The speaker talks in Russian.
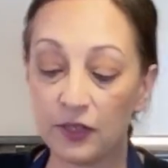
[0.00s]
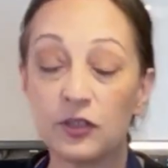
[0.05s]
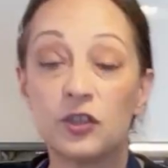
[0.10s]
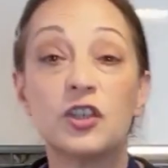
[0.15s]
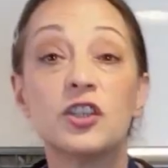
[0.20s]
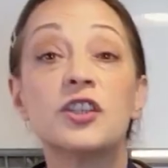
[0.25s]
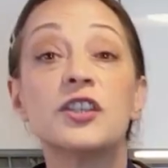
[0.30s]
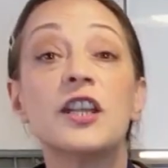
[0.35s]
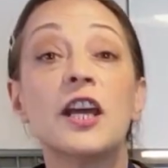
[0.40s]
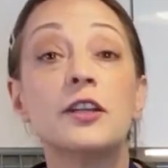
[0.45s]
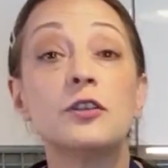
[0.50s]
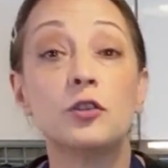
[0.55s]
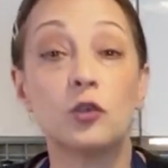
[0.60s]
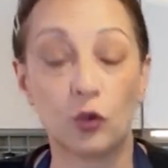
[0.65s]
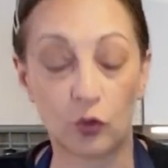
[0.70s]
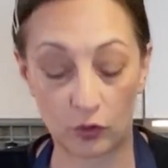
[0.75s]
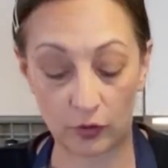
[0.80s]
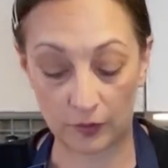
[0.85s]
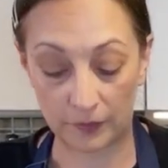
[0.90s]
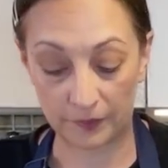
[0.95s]

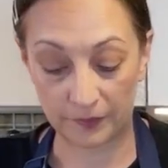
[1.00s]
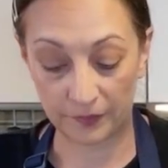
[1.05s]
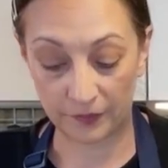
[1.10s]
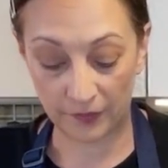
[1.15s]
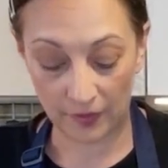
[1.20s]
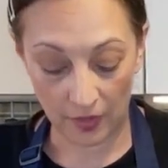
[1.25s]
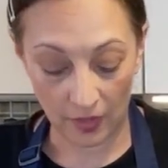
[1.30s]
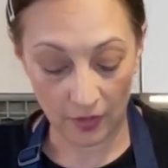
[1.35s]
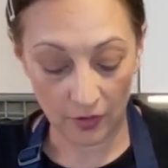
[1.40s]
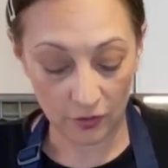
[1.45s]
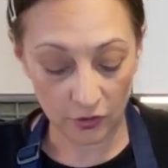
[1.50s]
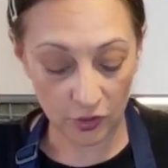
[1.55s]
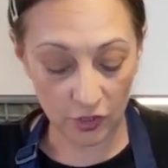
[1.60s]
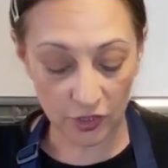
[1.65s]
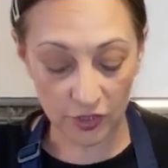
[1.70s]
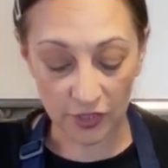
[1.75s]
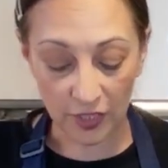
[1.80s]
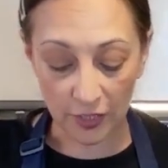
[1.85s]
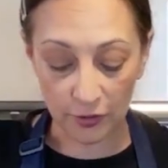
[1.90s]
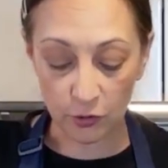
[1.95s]
Чесночок.
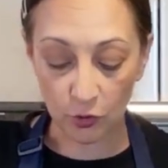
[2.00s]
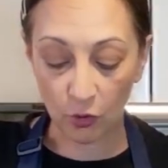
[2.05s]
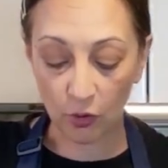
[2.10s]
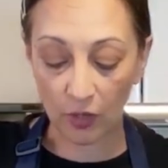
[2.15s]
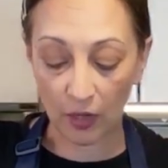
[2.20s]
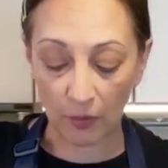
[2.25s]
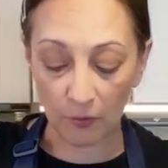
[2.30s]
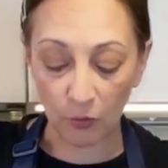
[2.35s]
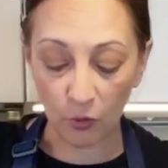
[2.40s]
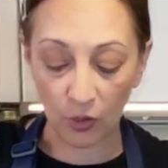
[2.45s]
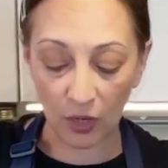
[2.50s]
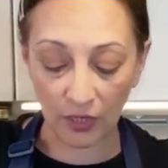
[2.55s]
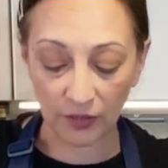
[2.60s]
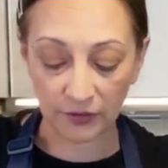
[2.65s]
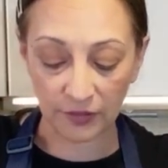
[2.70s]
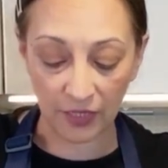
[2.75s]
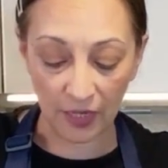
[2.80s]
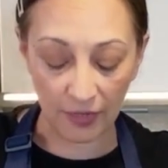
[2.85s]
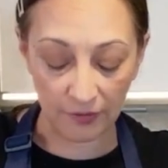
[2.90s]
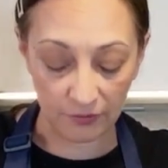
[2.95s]
Чесночок кому как
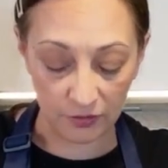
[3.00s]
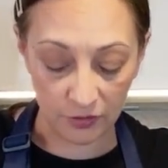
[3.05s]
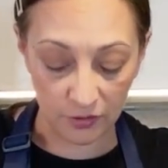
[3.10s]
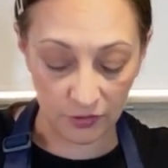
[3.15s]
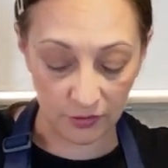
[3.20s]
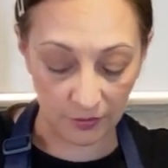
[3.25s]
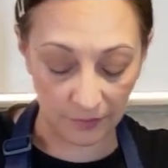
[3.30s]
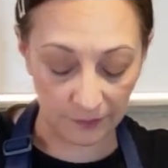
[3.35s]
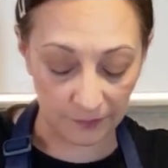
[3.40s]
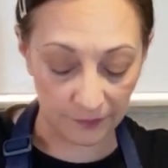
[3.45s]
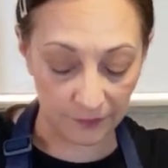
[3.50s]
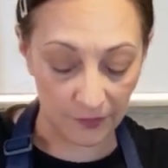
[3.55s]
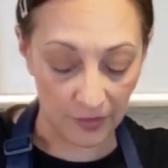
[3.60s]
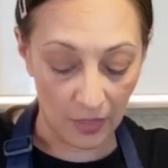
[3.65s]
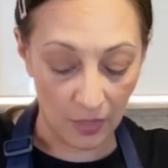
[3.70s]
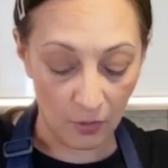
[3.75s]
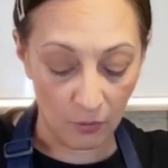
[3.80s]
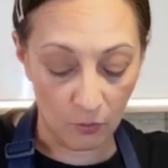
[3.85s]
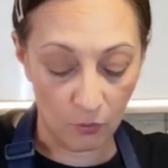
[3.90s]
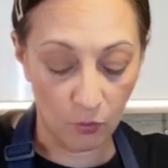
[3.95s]
нравится.
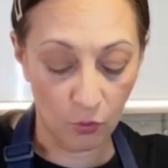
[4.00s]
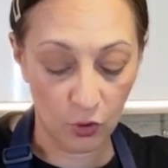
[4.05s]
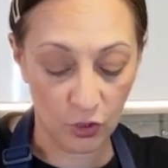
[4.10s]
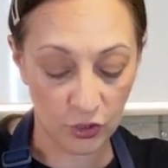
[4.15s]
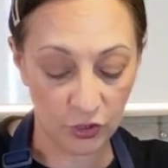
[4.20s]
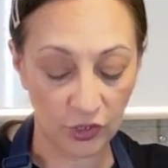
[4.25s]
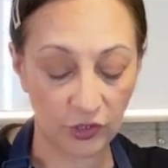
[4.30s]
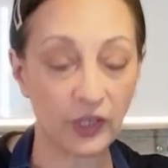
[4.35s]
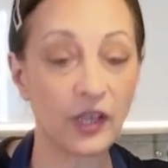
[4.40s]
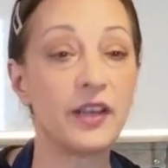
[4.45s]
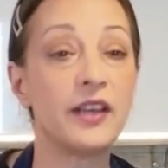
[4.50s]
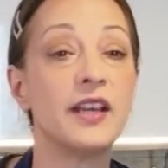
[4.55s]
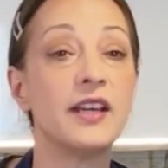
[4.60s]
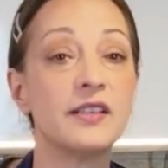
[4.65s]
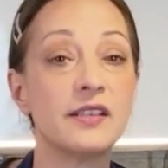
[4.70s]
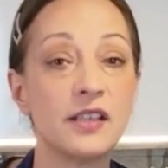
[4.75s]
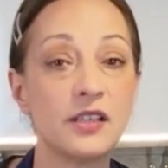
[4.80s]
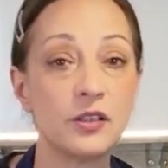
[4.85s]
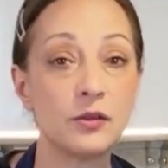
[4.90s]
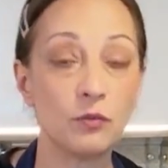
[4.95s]
Можно
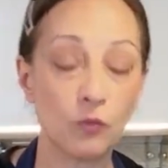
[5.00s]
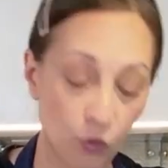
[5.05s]
нарезать,